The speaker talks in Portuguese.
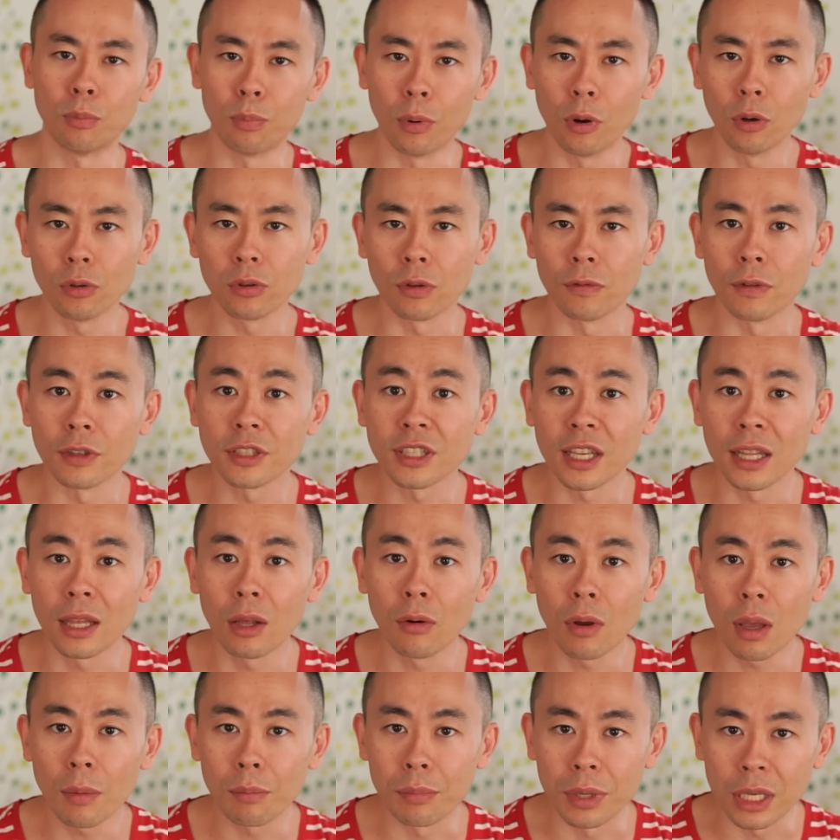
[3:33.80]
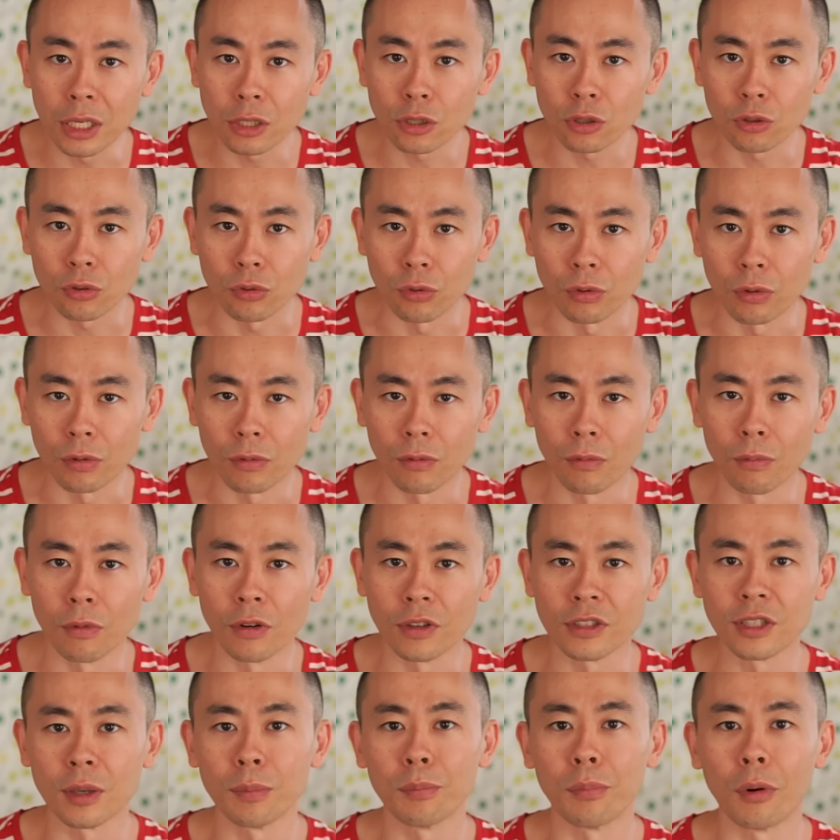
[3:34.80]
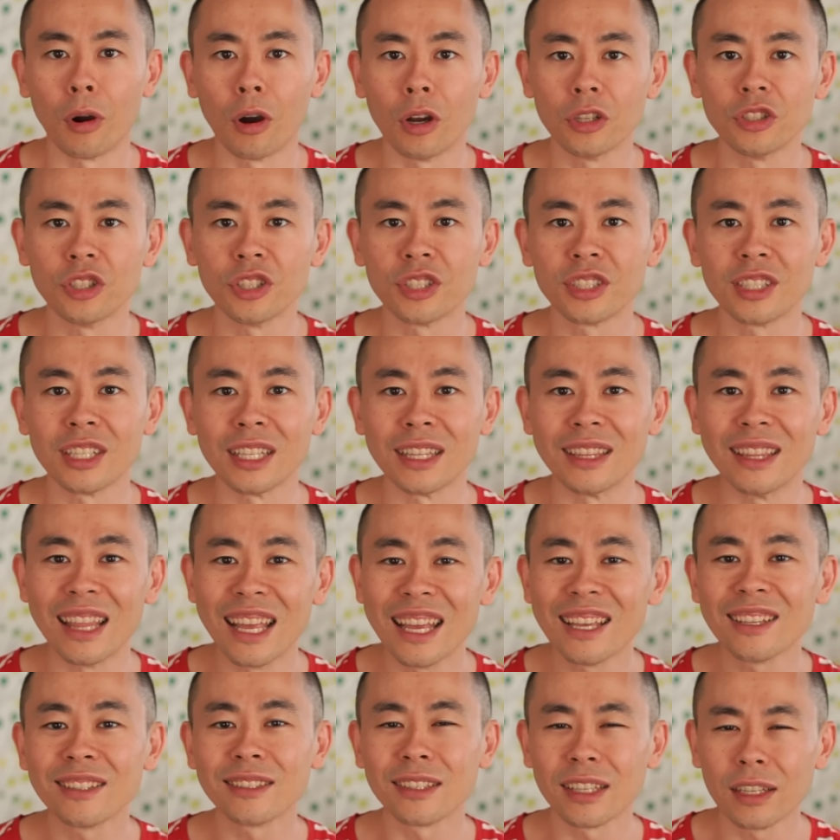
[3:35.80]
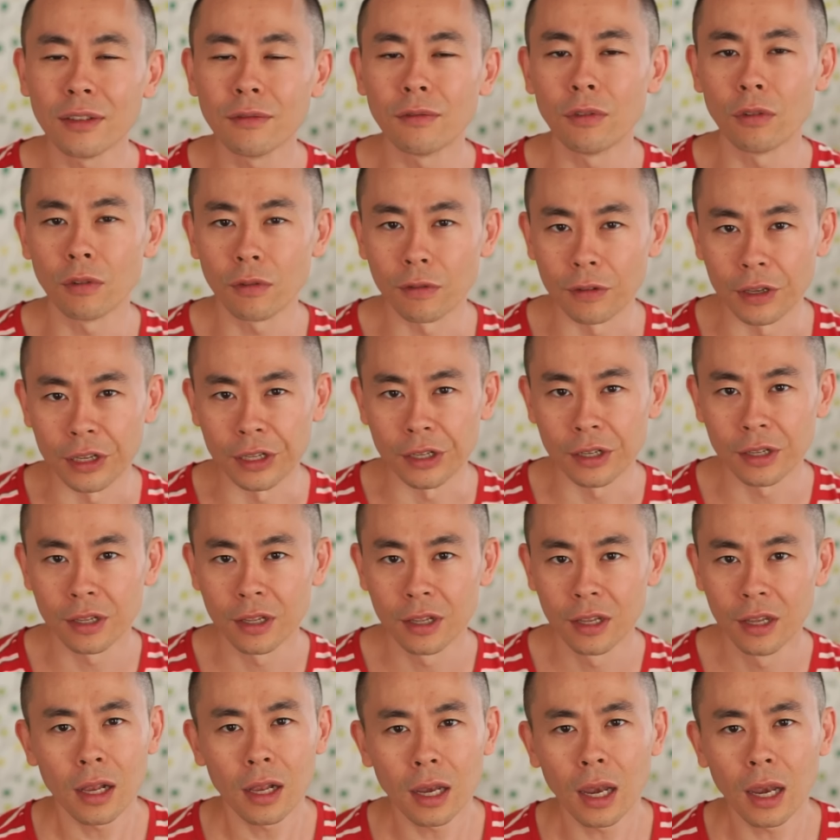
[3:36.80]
ponto, você não é bicho, você pode se desenvolver.